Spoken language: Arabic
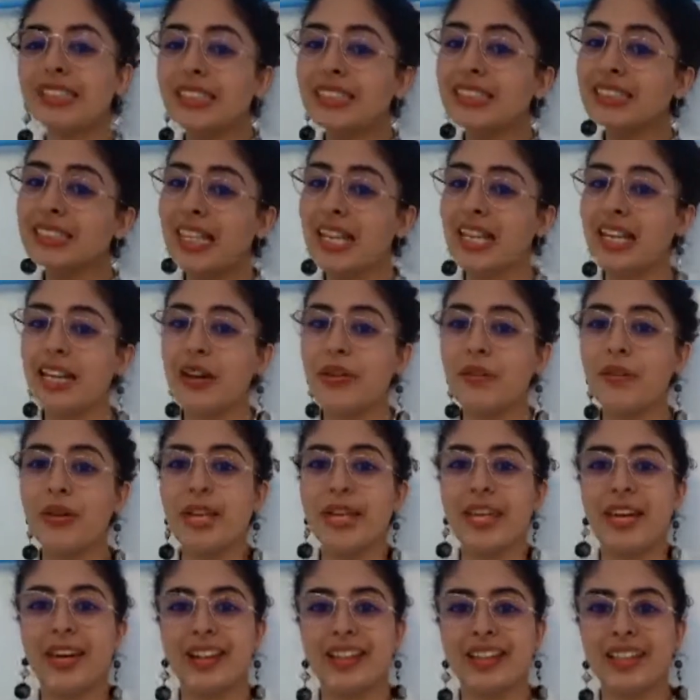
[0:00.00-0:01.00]
تستنى
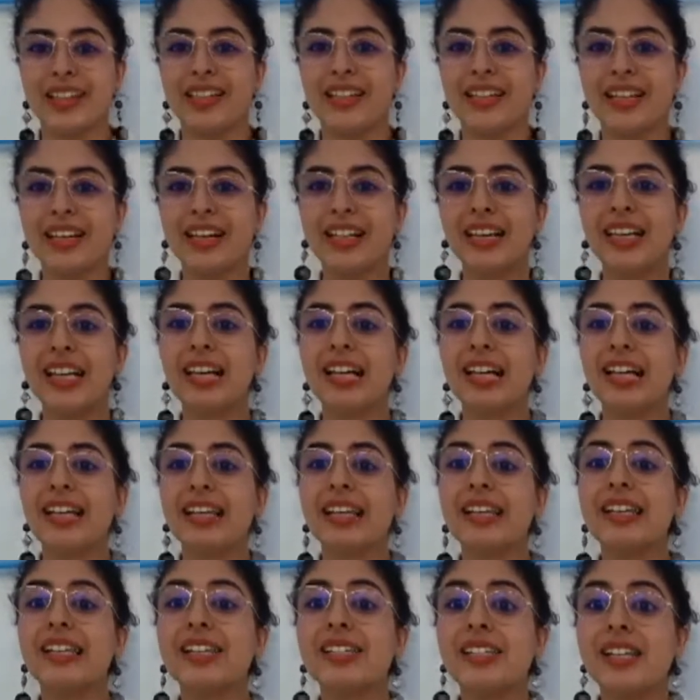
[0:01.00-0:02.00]
وهي كيكة
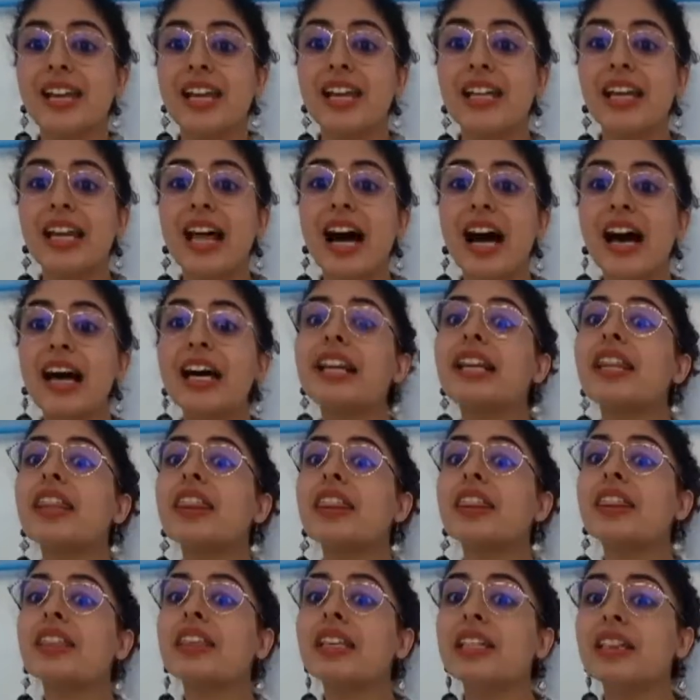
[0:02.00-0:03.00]
لين جاي نهار
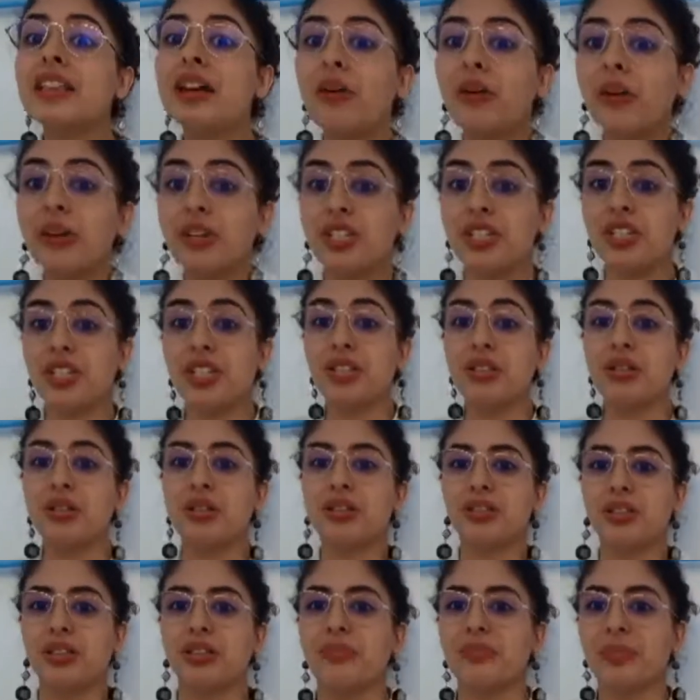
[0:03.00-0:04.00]
22
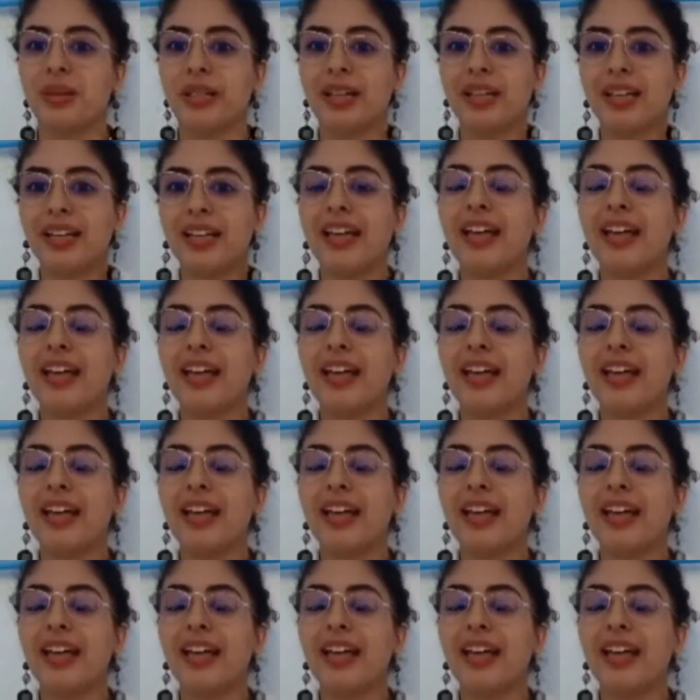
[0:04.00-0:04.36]
اكتوبر